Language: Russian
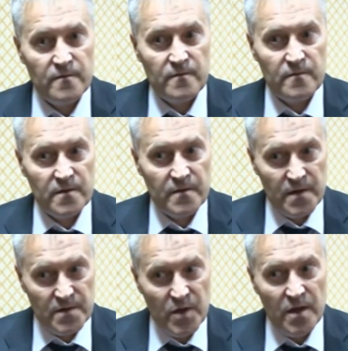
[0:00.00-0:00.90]
в
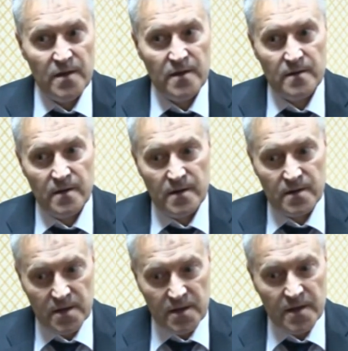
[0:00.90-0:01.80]
изменении
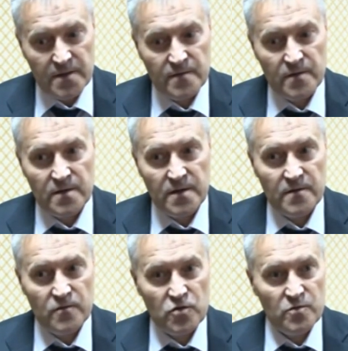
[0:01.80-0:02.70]
законодательства, для
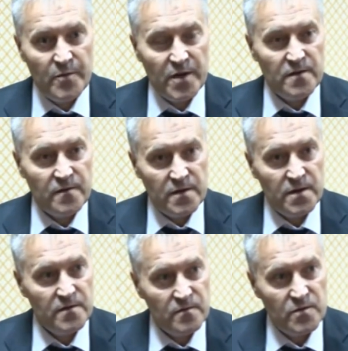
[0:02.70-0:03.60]
того, чтобы
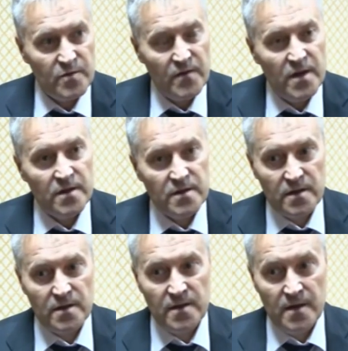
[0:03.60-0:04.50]
предотвратить вот появление
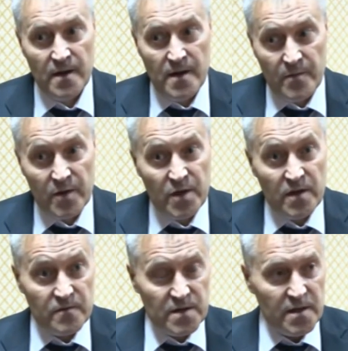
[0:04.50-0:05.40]
таких
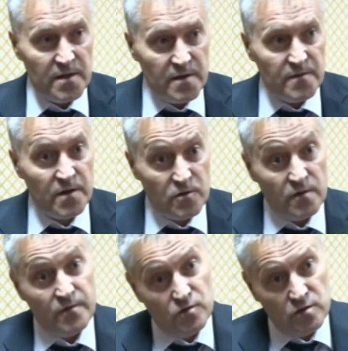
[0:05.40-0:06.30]
пробелов в законодательстве,
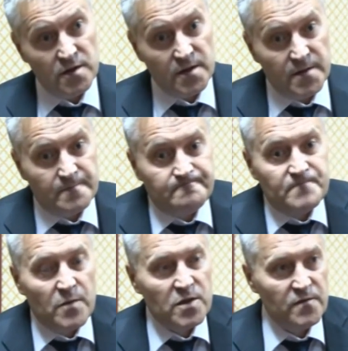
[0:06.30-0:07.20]
которые ведут к
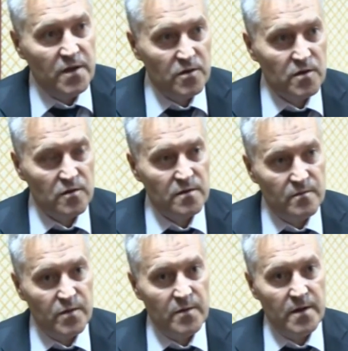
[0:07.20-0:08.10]
образованию такой
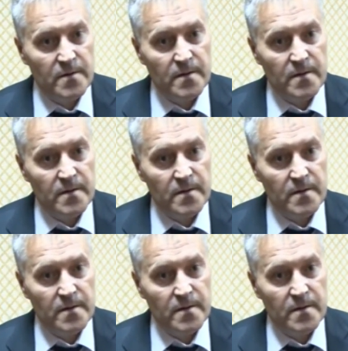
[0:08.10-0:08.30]
проблемы.